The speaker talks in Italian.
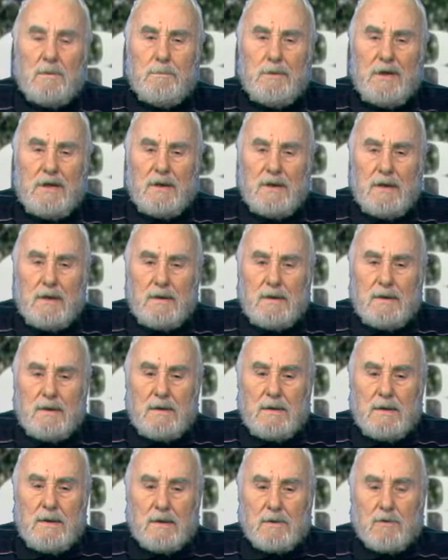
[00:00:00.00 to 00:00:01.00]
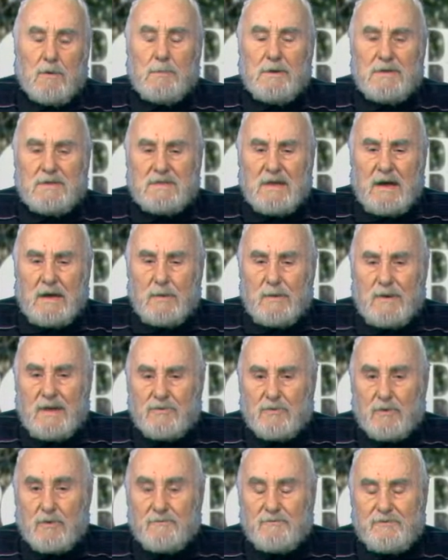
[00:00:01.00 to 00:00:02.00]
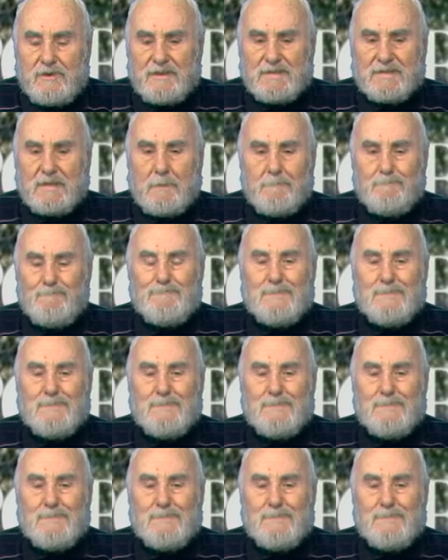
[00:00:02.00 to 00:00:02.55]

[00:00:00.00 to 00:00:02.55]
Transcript: Milan e commentare una sconfitta